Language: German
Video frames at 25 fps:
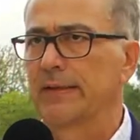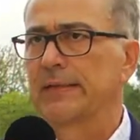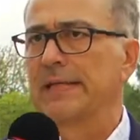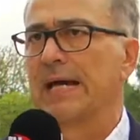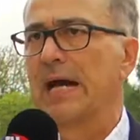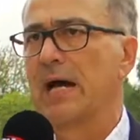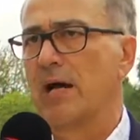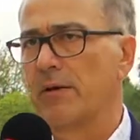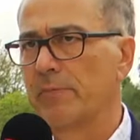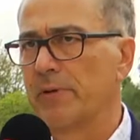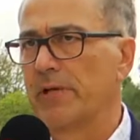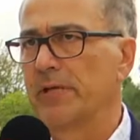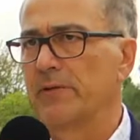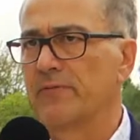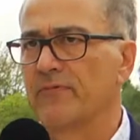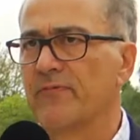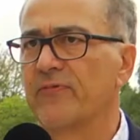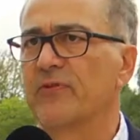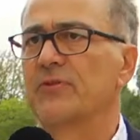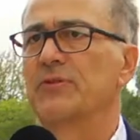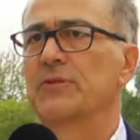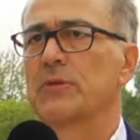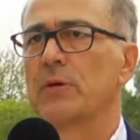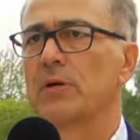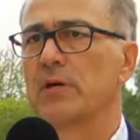die arbeiten
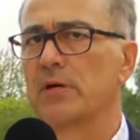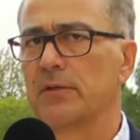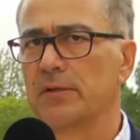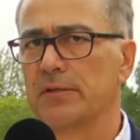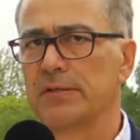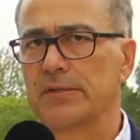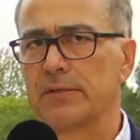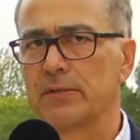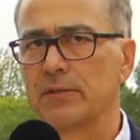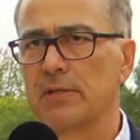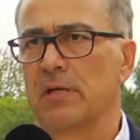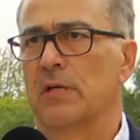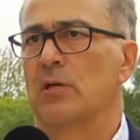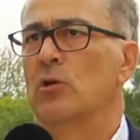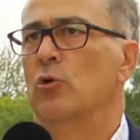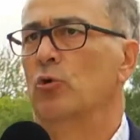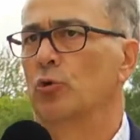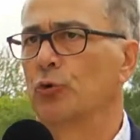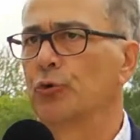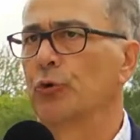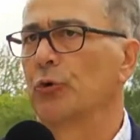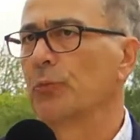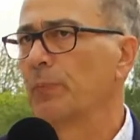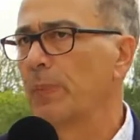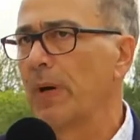von zu Hause
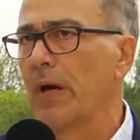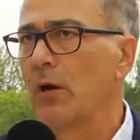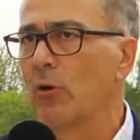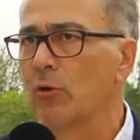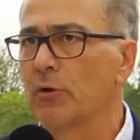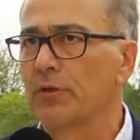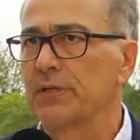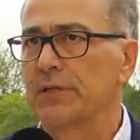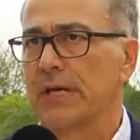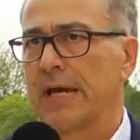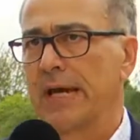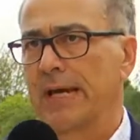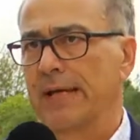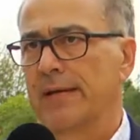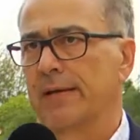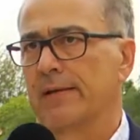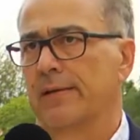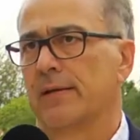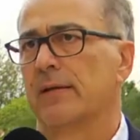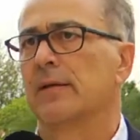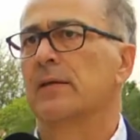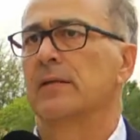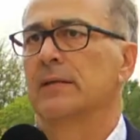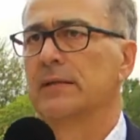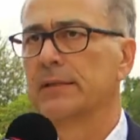und dort brauche ich
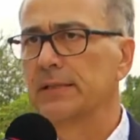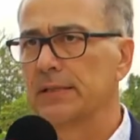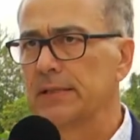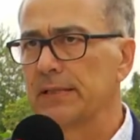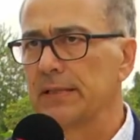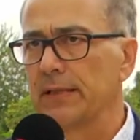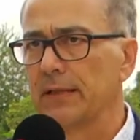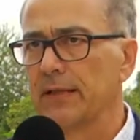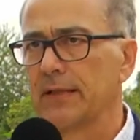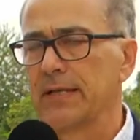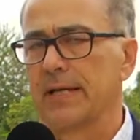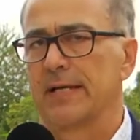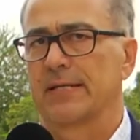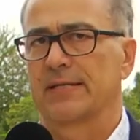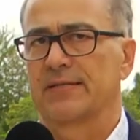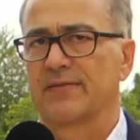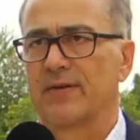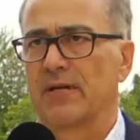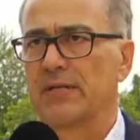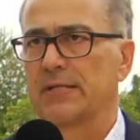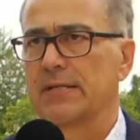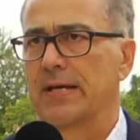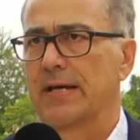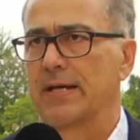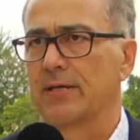einen richtigen
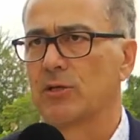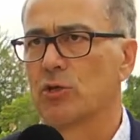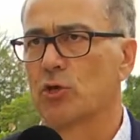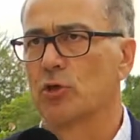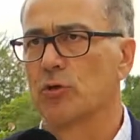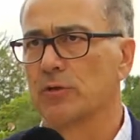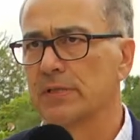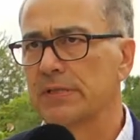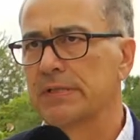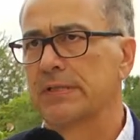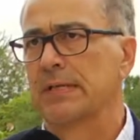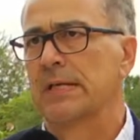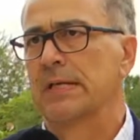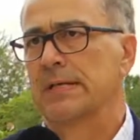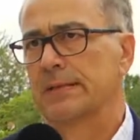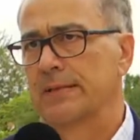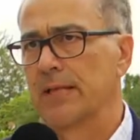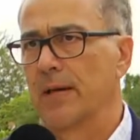Glaswasseranschluss,